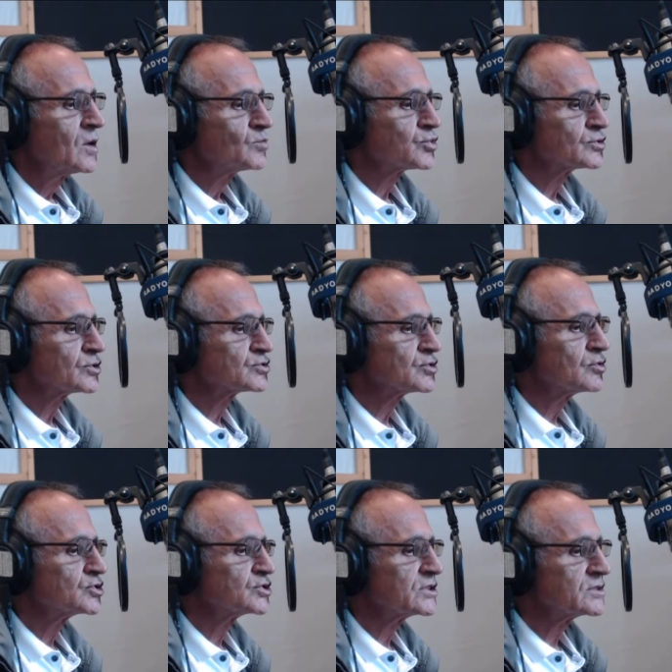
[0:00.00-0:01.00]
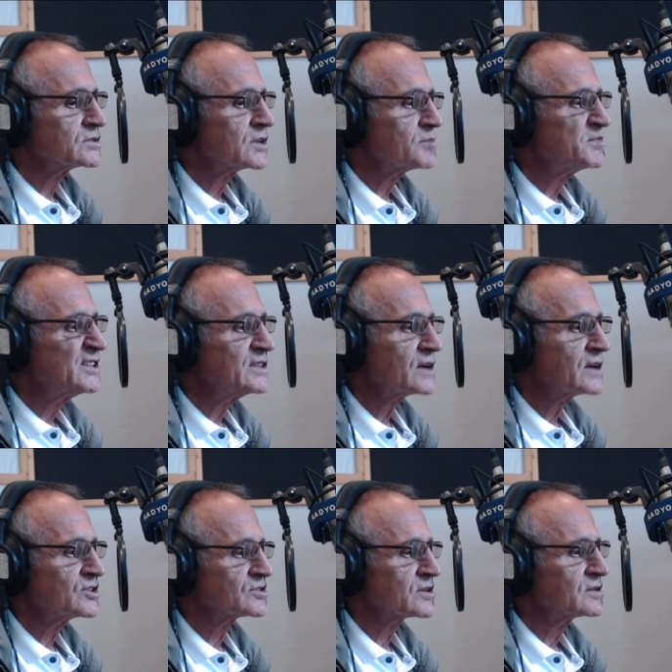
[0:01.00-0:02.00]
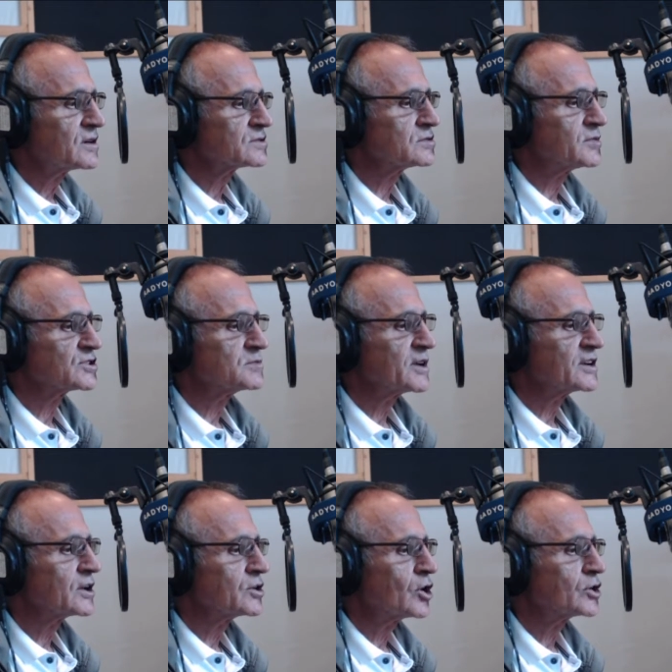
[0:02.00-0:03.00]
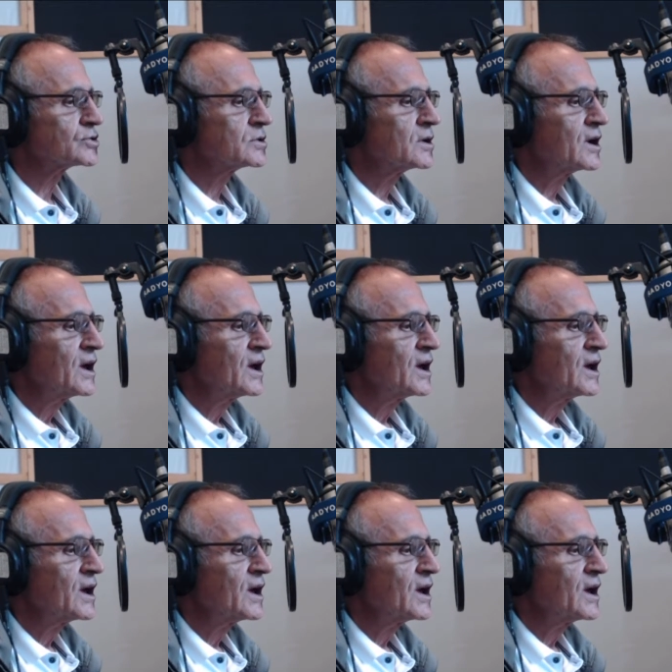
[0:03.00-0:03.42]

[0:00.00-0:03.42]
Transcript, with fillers: Protesto gösterisine binlerce insanın katılması bekleniyor.